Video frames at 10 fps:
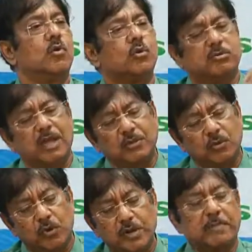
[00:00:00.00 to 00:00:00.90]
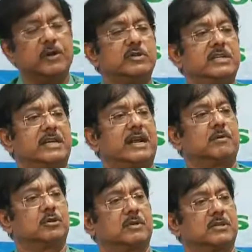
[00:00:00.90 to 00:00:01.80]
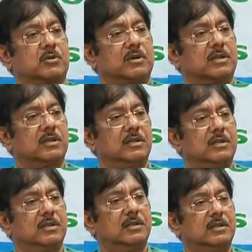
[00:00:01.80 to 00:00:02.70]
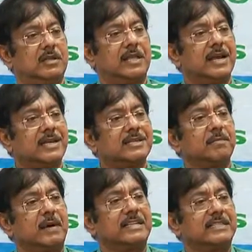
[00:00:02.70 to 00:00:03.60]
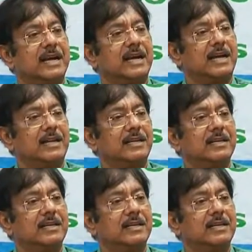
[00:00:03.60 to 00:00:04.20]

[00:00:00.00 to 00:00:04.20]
অত্যন্ত গরিব মানুষ নিচে যারা বসবাস করে তাদের কাছে বাইশ টাকার